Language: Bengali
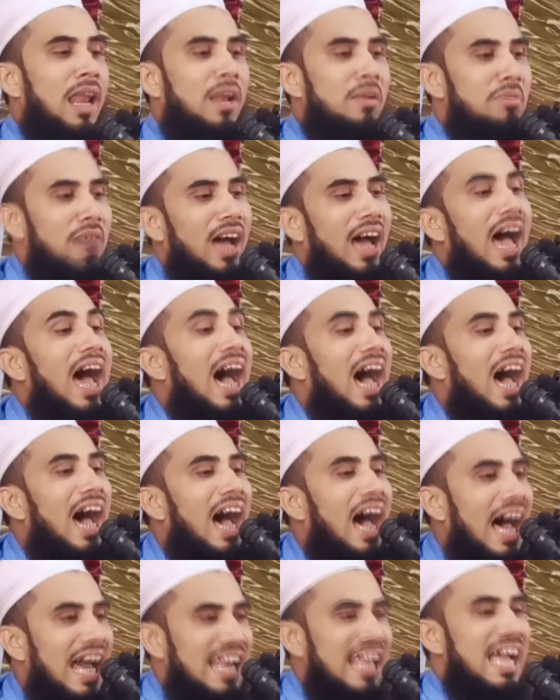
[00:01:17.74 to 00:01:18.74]

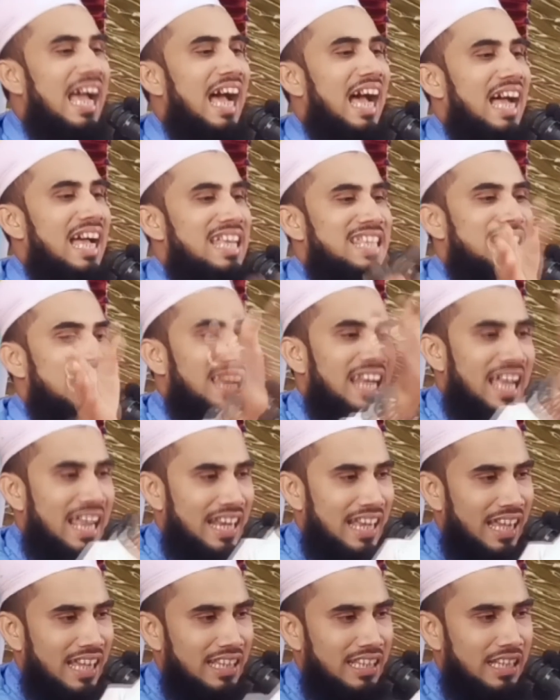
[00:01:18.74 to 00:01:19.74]
ভাত আছে না
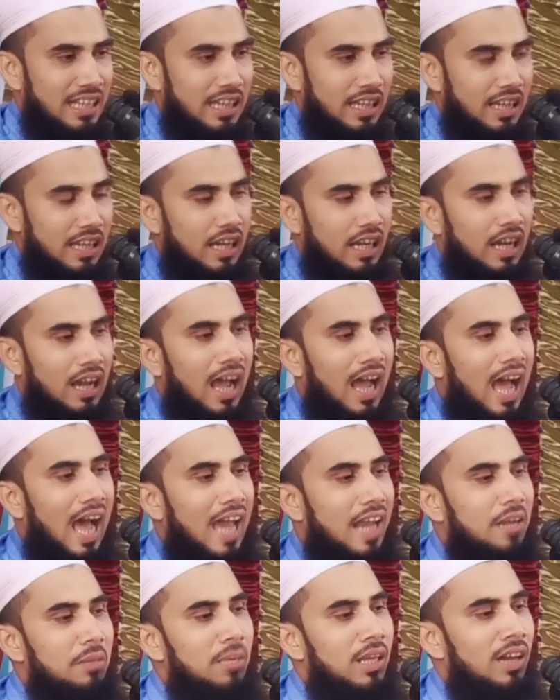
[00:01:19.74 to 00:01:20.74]
নাই আছে
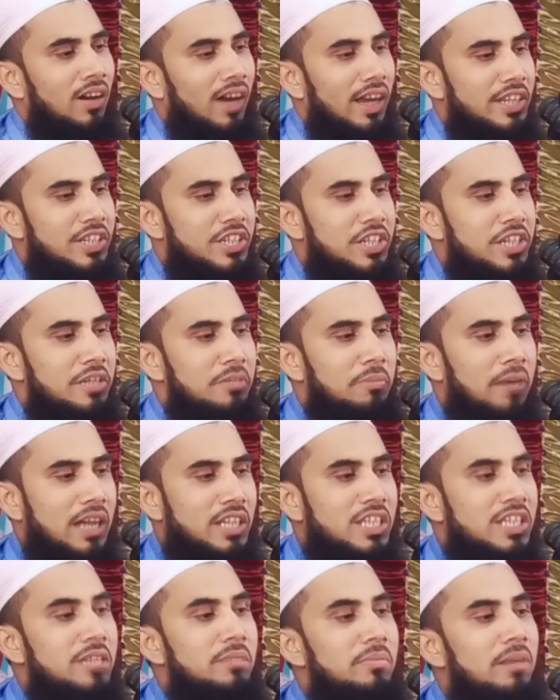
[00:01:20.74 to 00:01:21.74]
আরে বলে হয় শিবা
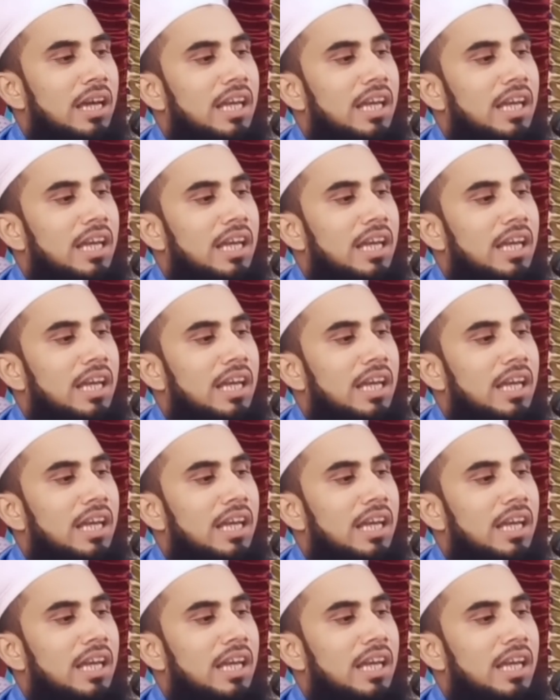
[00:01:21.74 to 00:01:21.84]
শিবা না